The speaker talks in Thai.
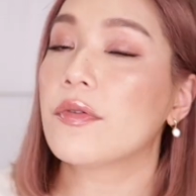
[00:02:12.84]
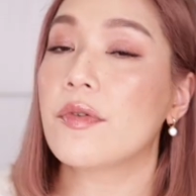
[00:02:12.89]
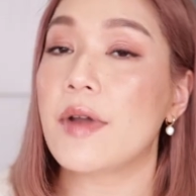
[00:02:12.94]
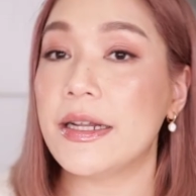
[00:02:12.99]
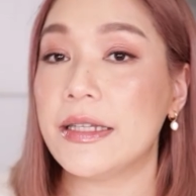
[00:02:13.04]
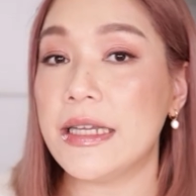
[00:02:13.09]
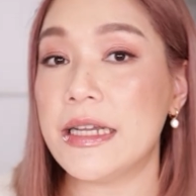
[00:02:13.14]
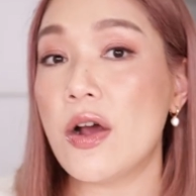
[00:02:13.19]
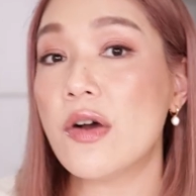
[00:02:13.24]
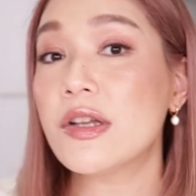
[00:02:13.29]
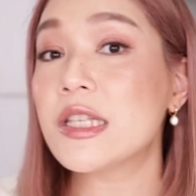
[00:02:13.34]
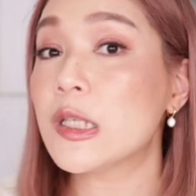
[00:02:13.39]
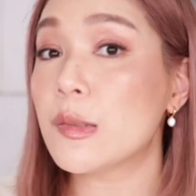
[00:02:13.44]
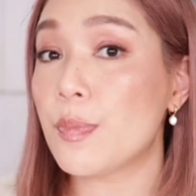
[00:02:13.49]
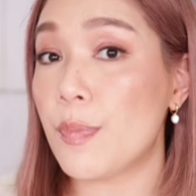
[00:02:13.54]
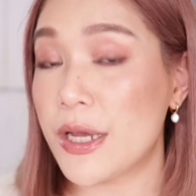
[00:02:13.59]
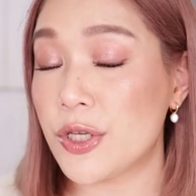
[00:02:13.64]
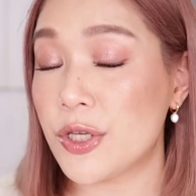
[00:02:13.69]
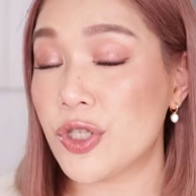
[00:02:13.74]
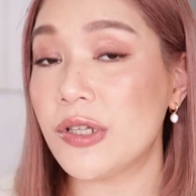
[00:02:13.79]
Retinol
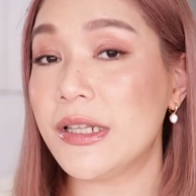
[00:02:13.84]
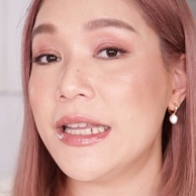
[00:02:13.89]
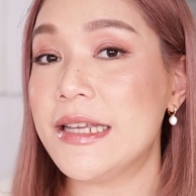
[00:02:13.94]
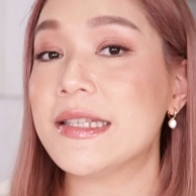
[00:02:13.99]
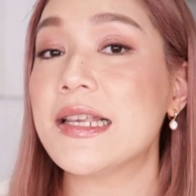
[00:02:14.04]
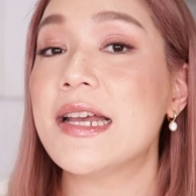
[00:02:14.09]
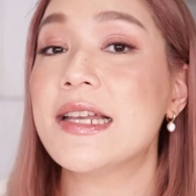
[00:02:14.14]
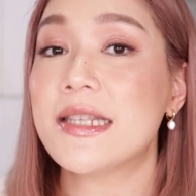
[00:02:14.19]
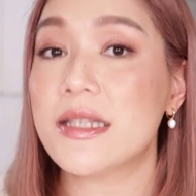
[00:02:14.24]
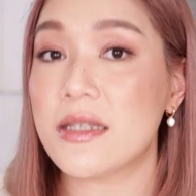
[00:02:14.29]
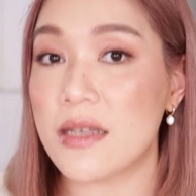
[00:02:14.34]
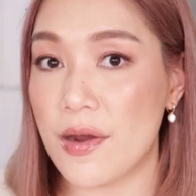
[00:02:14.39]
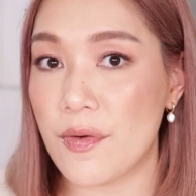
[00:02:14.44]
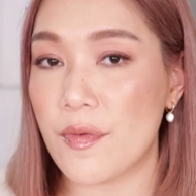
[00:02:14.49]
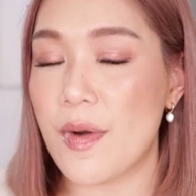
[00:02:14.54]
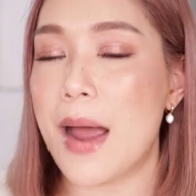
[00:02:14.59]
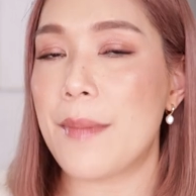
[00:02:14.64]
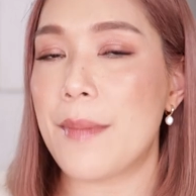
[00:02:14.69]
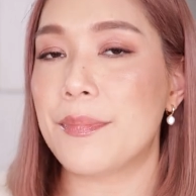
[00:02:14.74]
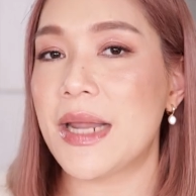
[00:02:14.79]
Specialist
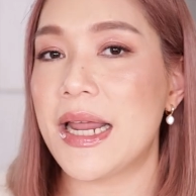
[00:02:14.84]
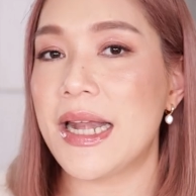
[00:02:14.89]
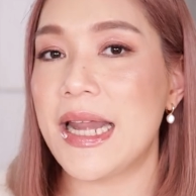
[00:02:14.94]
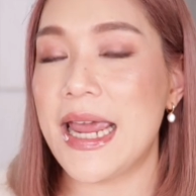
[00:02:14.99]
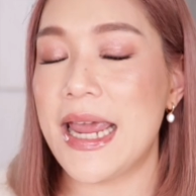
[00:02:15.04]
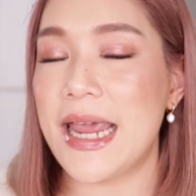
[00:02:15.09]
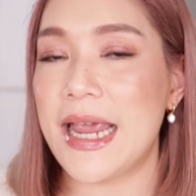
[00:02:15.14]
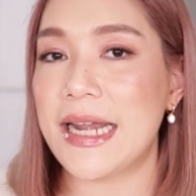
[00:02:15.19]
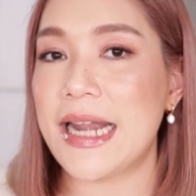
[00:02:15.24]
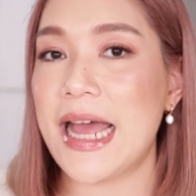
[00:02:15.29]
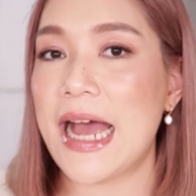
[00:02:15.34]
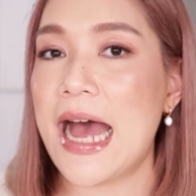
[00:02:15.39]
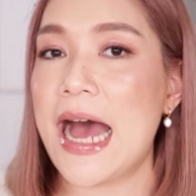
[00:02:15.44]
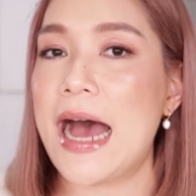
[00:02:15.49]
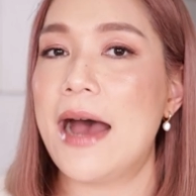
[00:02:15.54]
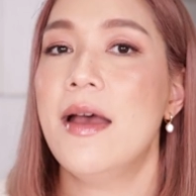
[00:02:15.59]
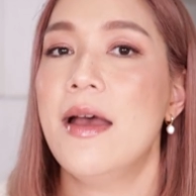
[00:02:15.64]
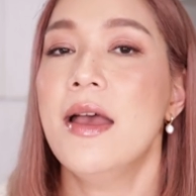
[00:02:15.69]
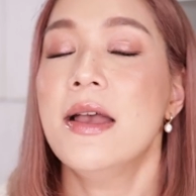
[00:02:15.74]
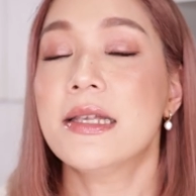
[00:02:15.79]
Serum นั่นเองนะคะ